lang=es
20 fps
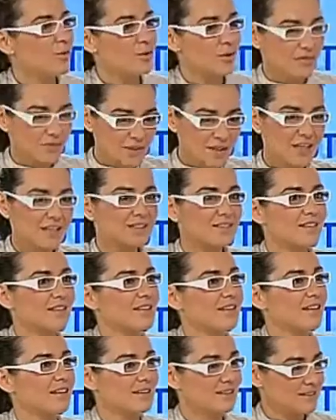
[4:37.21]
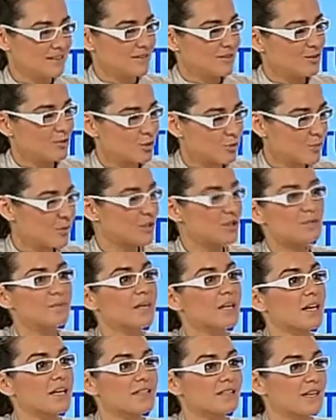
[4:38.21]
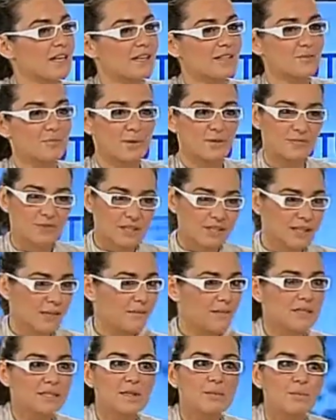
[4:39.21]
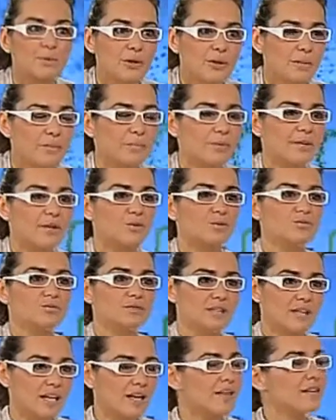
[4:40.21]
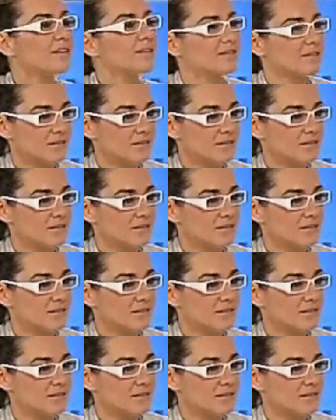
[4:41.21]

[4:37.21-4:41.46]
Hoy en día sí que os podéis ver las caras perfectamente, pueden preguntar. Eso mejora